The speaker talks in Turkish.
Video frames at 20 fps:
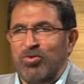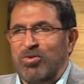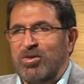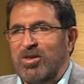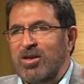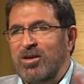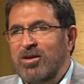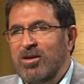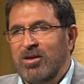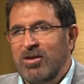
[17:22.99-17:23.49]

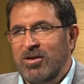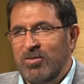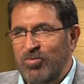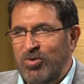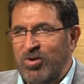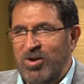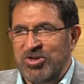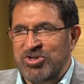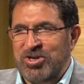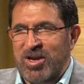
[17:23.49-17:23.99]
bugün de
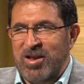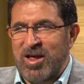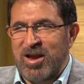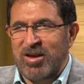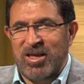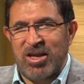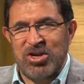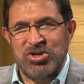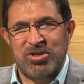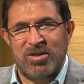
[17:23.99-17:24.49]
böyle
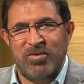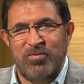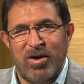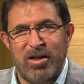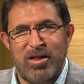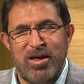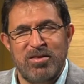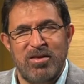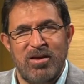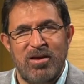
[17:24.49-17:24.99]
şeyler geçti
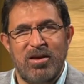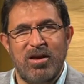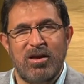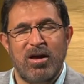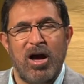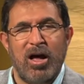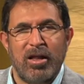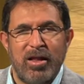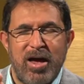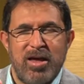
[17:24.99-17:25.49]
falan
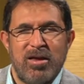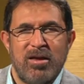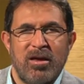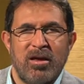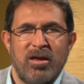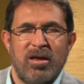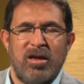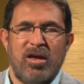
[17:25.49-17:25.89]
diyerek alay